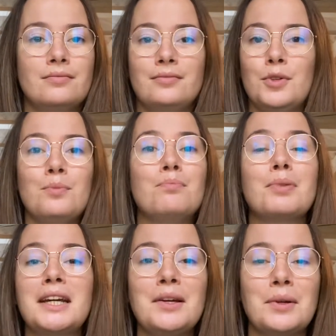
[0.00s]
une
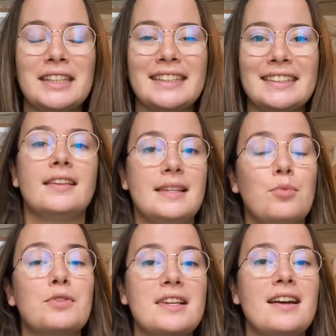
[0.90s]
priorité. C'est
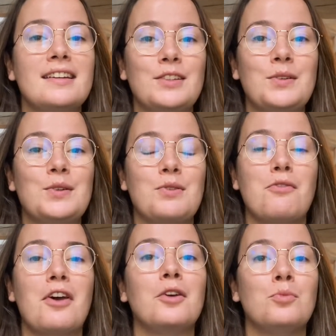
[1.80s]
pour ça que je vais vous
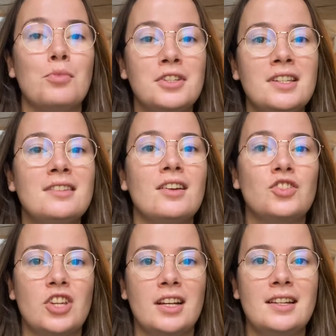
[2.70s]
faire une petite
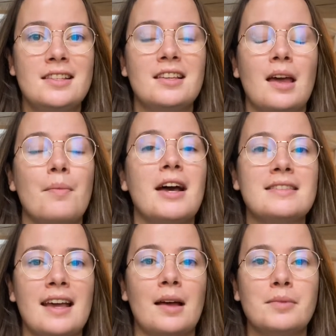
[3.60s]
checklist quand même
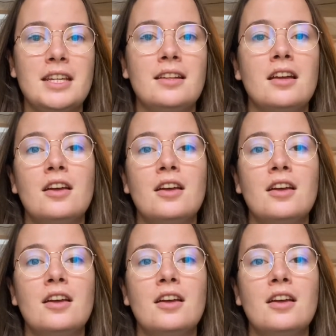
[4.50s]
assez rapide.